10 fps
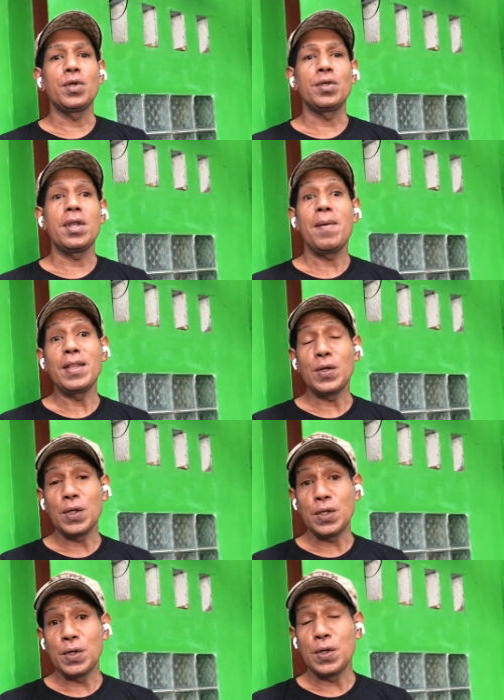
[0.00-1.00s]
sudah bantu
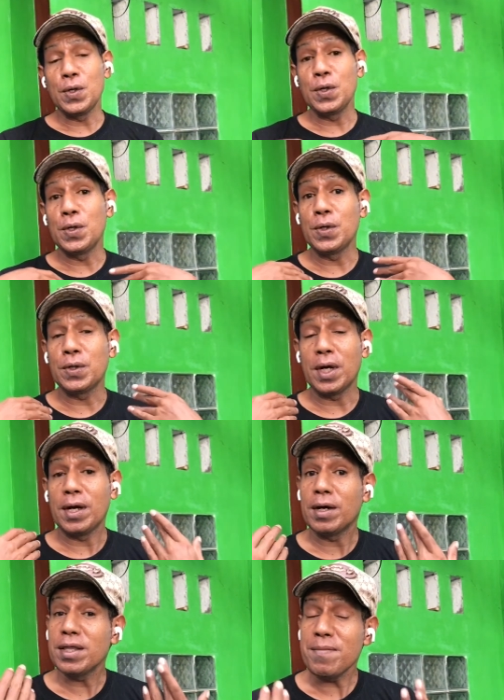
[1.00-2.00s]
untuk
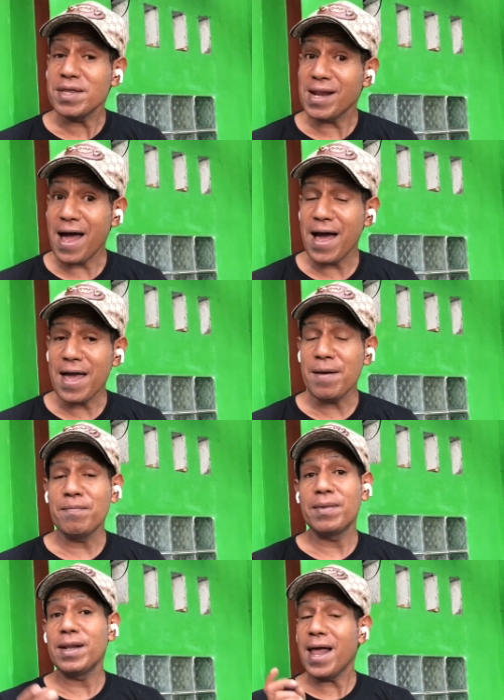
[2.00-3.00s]
subscribe,
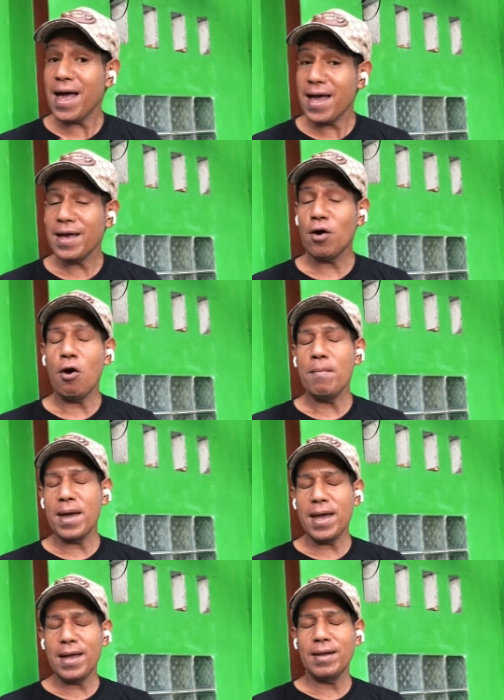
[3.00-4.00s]
like,
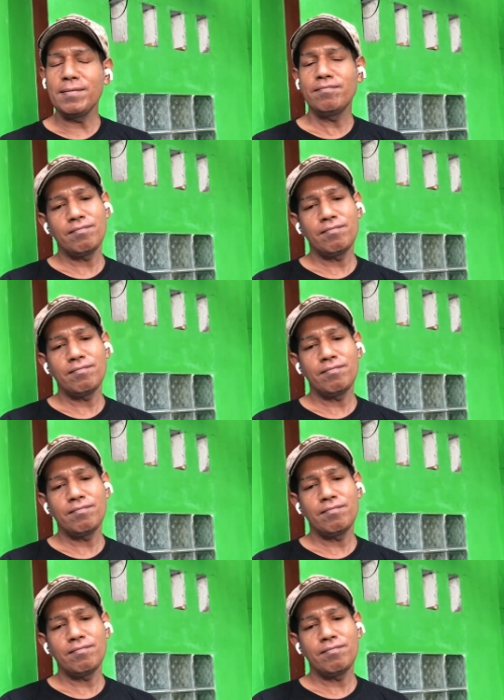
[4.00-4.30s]
komen.